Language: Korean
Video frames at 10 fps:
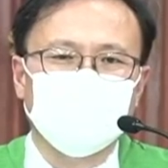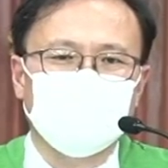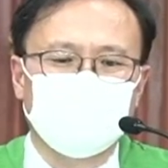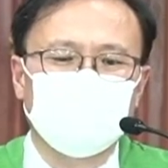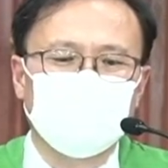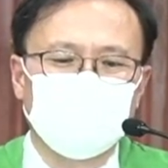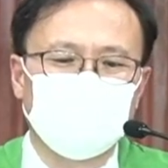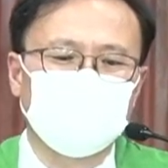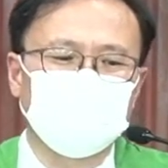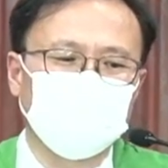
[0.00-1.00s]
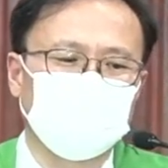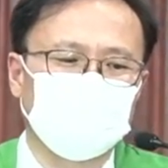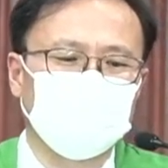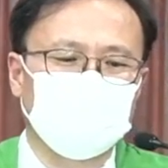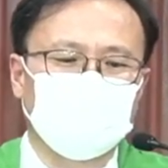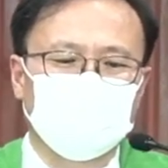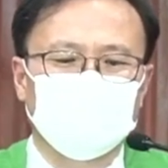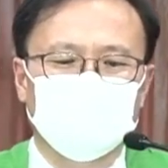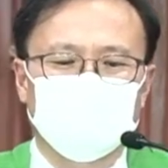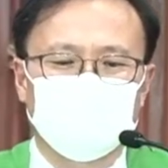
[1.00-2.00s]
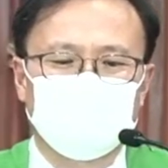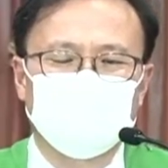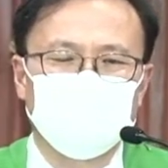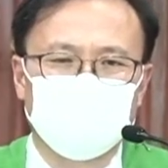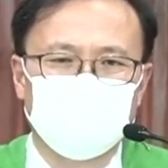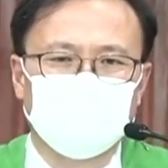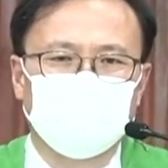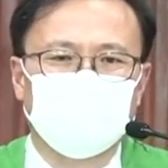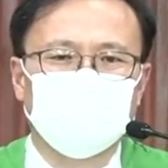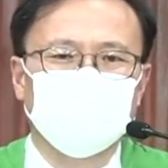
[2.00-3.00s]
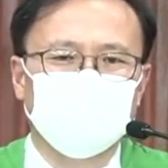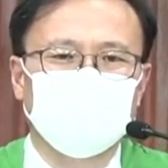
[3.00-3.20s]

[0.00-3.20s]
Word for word: 그런 것처럼 우리도 잠을 자다가